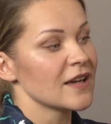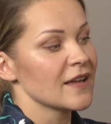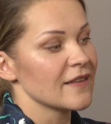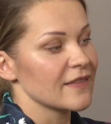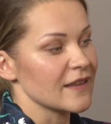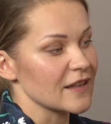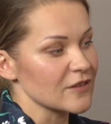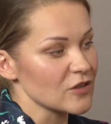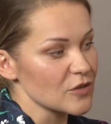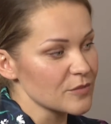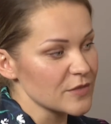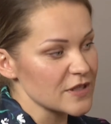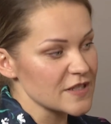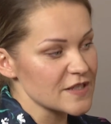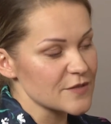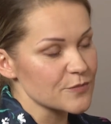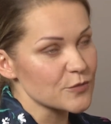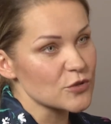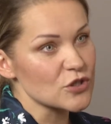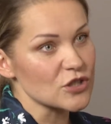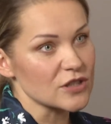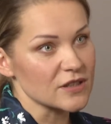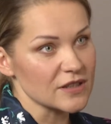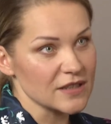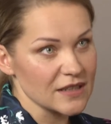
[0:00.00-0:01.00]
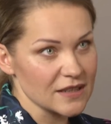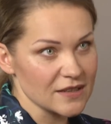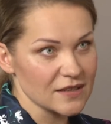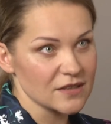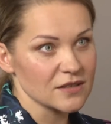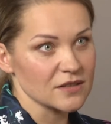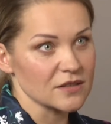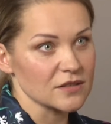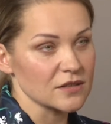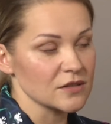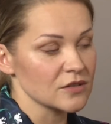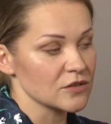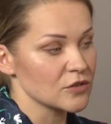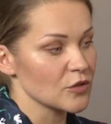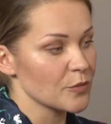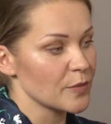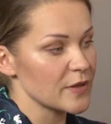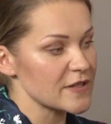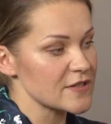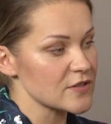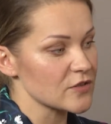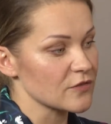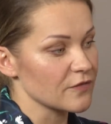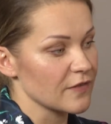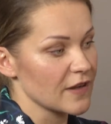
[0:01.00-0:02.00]
Natomiast przy tak e,
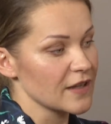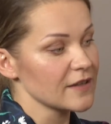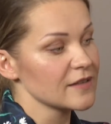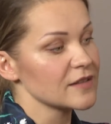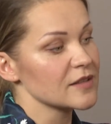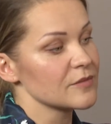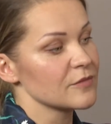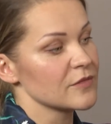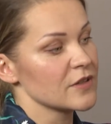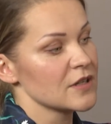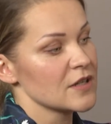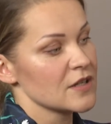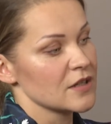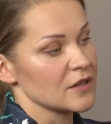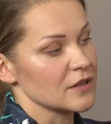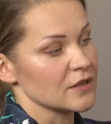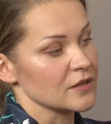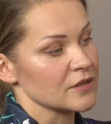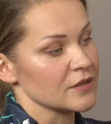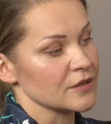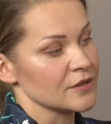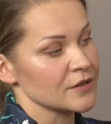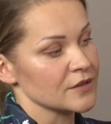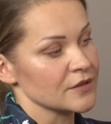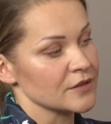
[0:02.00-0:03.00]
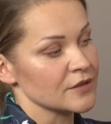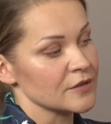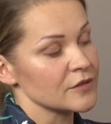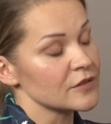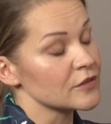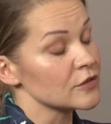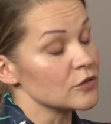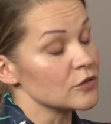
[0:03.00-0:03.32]
dopasowanym, e,